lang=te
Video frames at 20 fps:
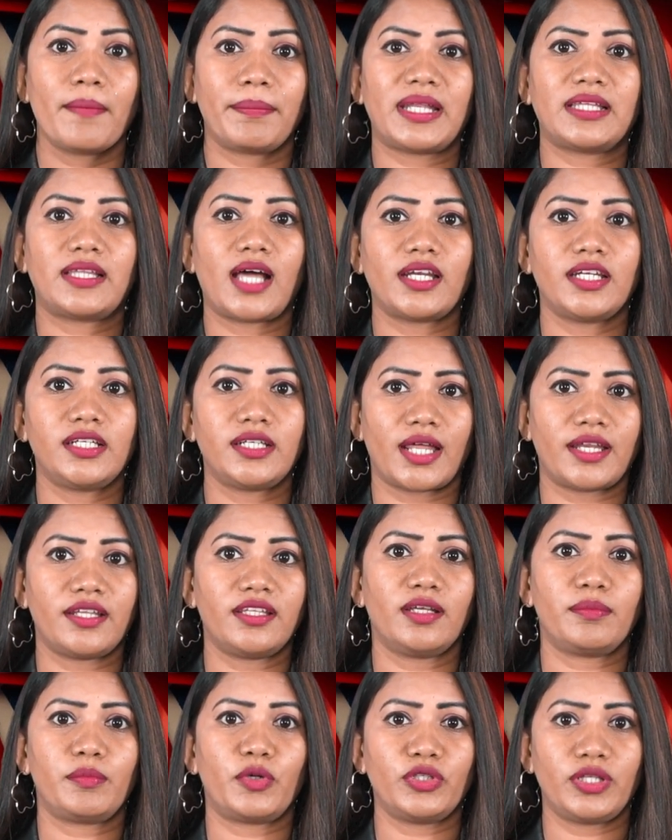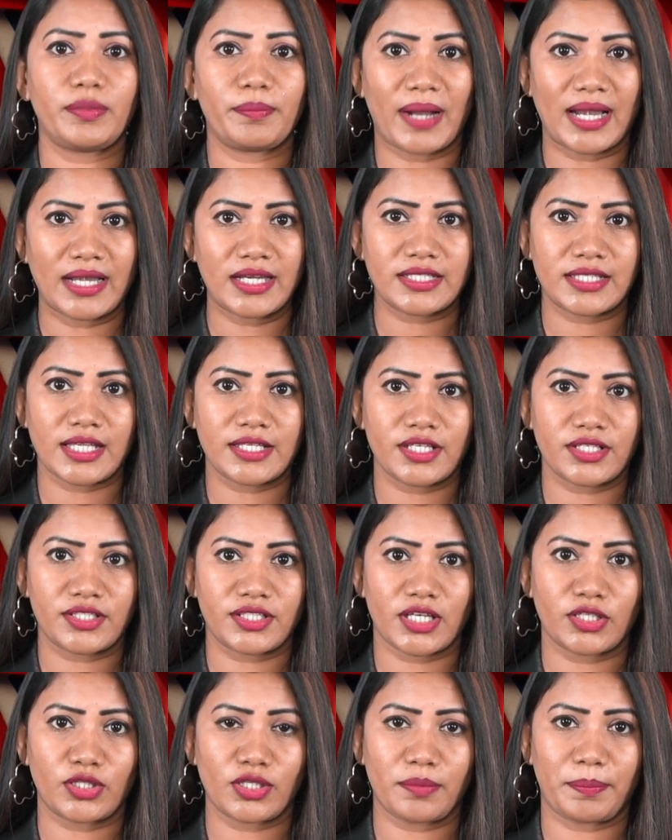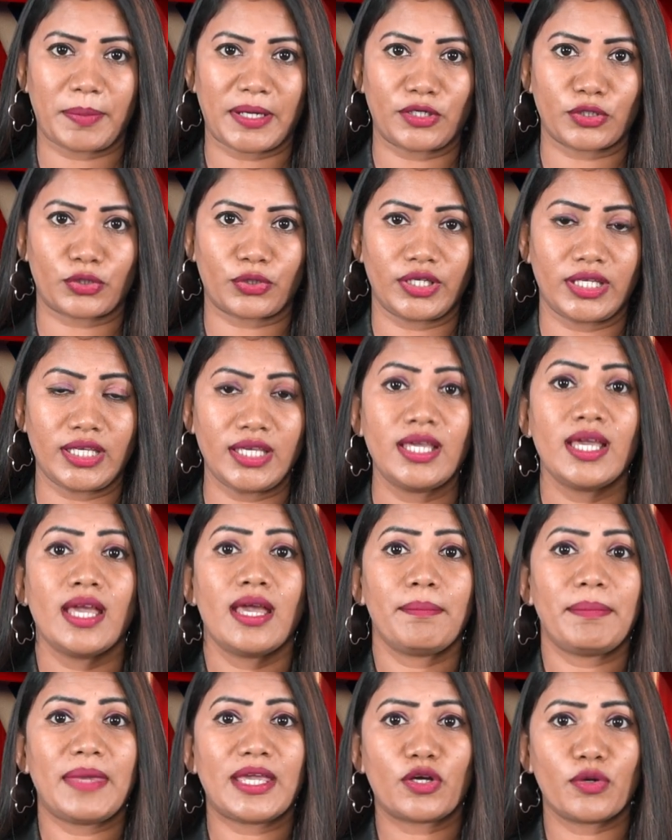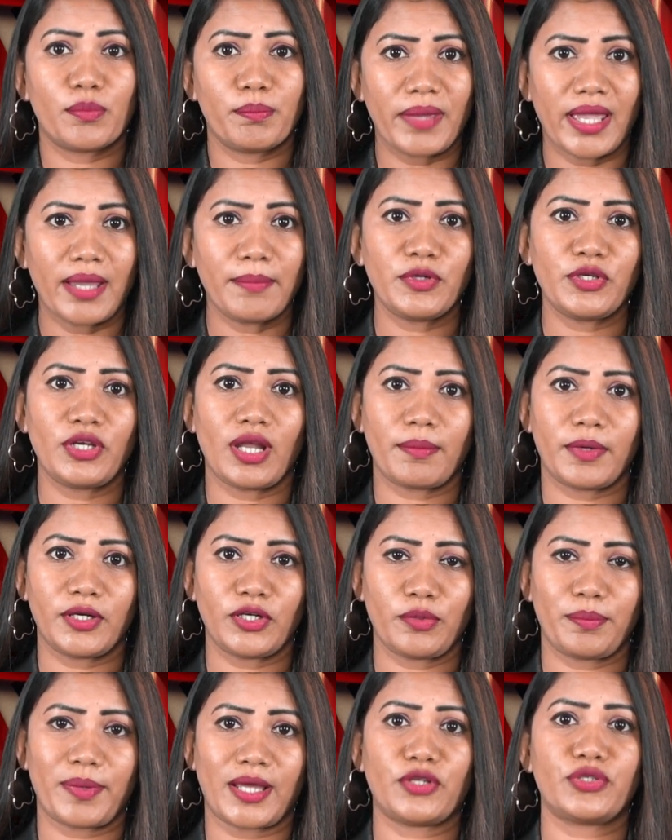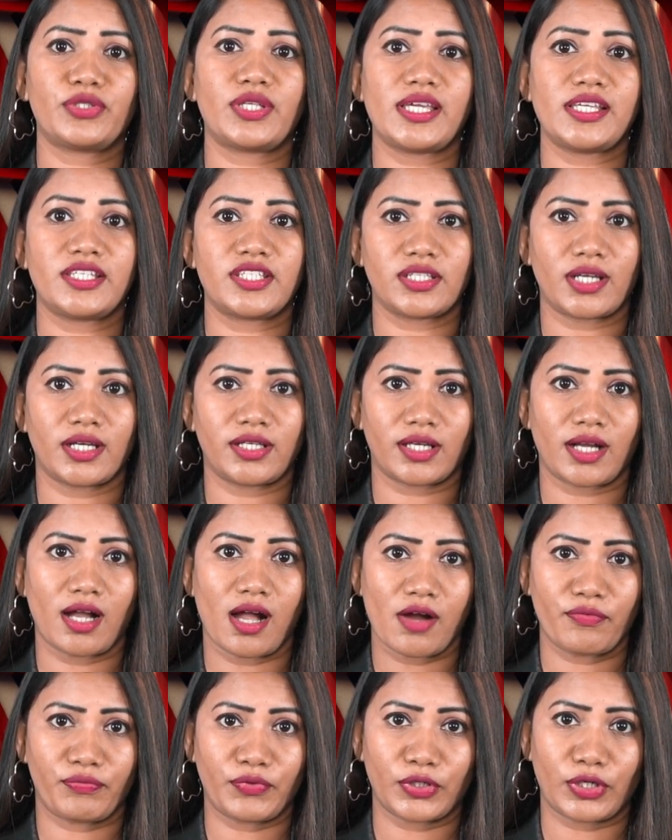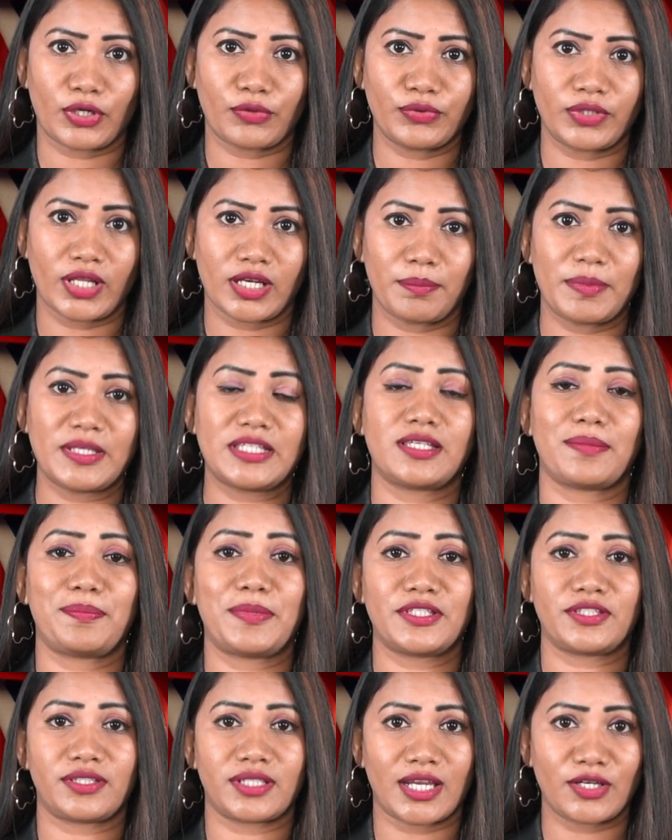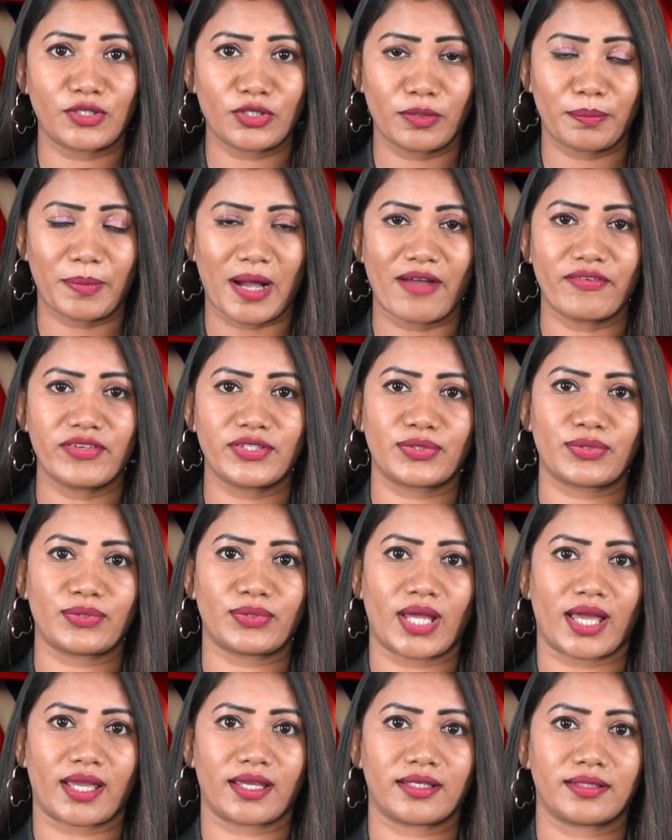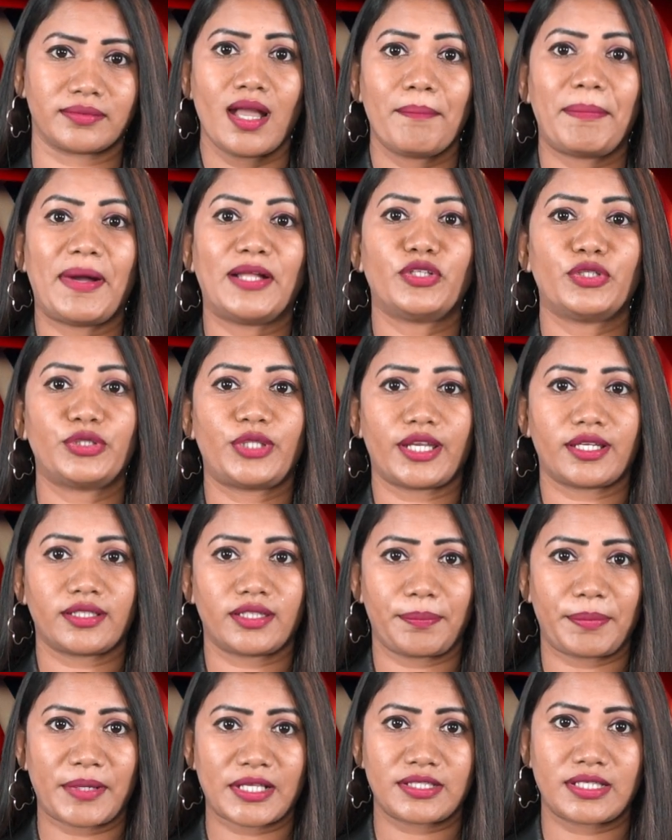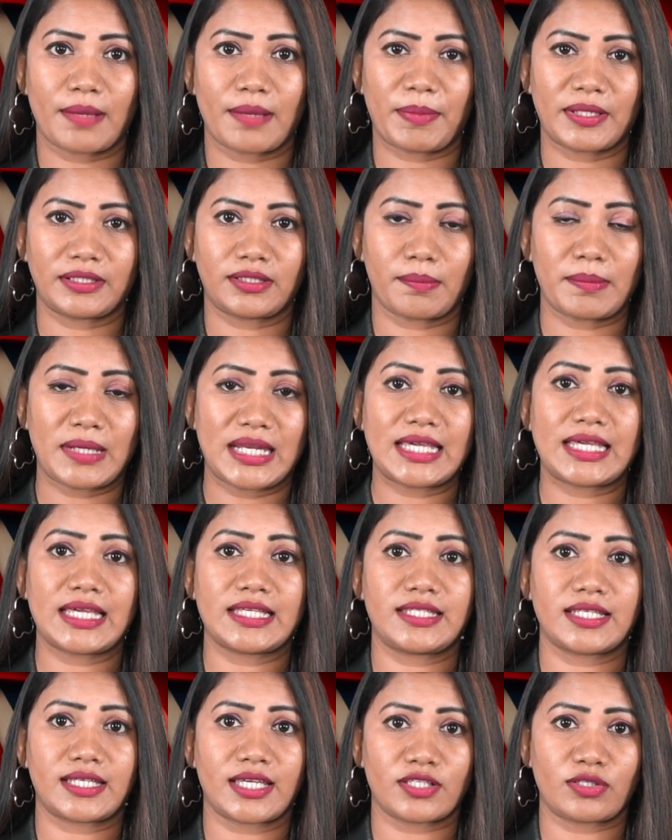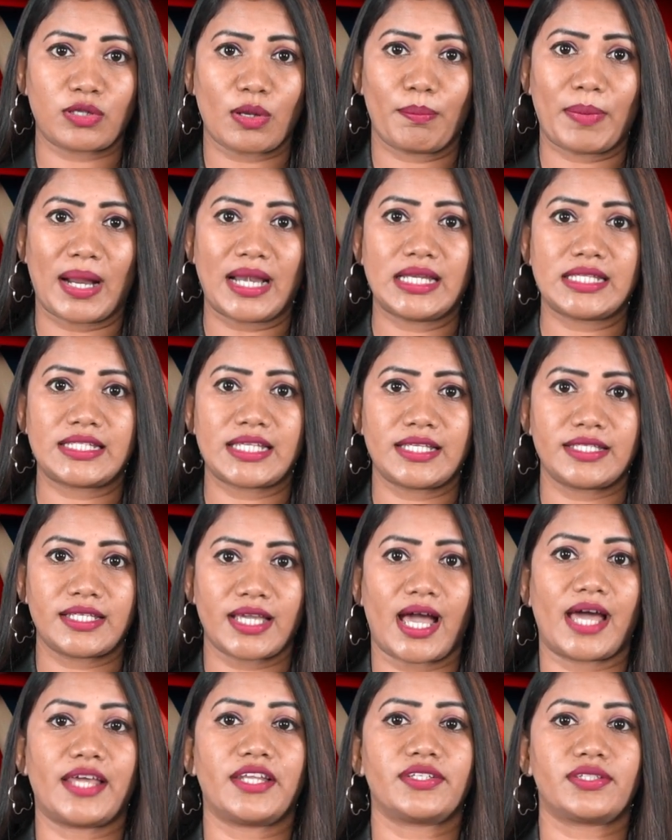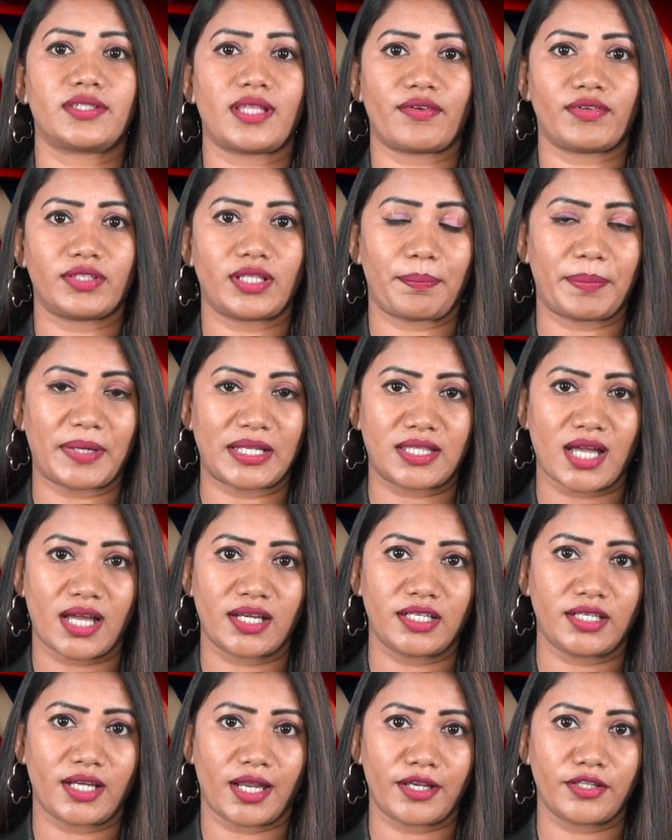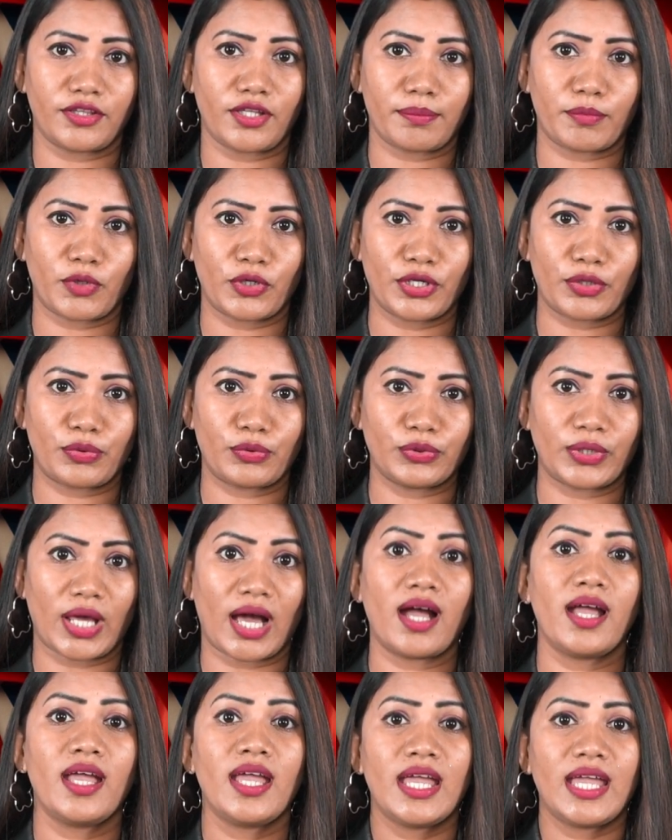ప్రధాని నరేంద్ర మోదీ బండి సంజయ్ చేతులు పట్టుకుని మీకు మేమున్నామంటూ భరోసా ఇచ్చినట్టుగా ఆ ఫోటో ఉందని బీజేపీ శ్రేణులు భావిస్తున్నాయి పదో తరగతి పత్రం లీకేజీ కేసులో బండి సంజయ్ అరెస్ట్ తర్వాత ప్రధాని నరేంద్ర మోడీ కూడా